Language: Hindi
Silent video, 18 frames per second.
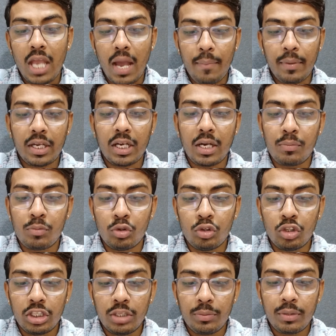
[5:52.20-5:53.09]
यहाँ पर
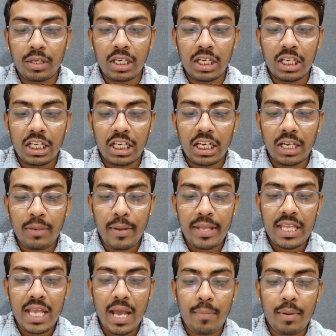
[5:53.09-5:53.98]
कम्युनिटी पर क्लिक करने के
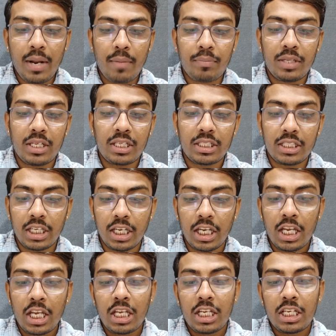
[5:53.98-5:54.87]
बाद यहाँ पर आप
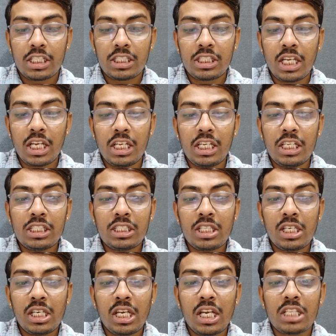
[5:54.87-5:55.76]
देखिए इसने
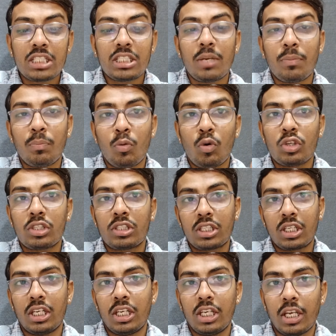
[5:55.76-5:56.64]
इस तरीके से
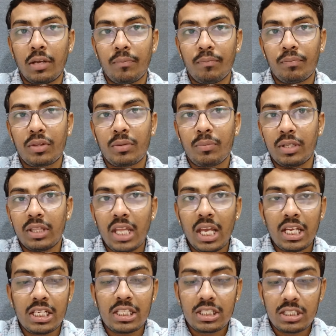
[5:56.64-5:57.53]
पोस्ट किए
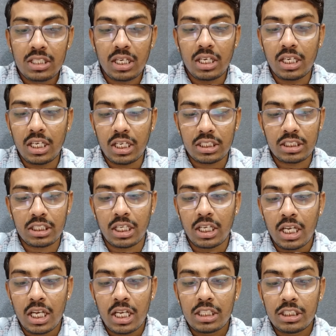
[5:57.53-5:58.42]
पता है इस तरीके
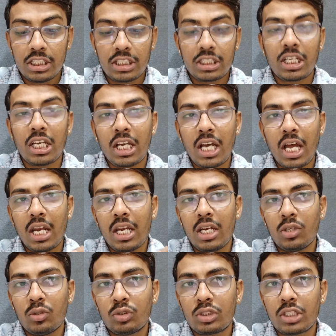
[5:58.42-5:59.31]
से जिसके
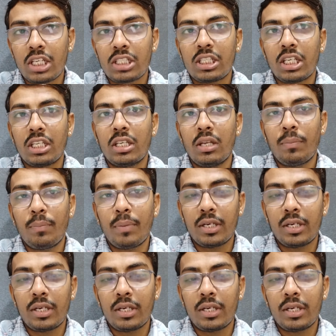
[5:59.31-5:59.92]
कारण उसके चैनल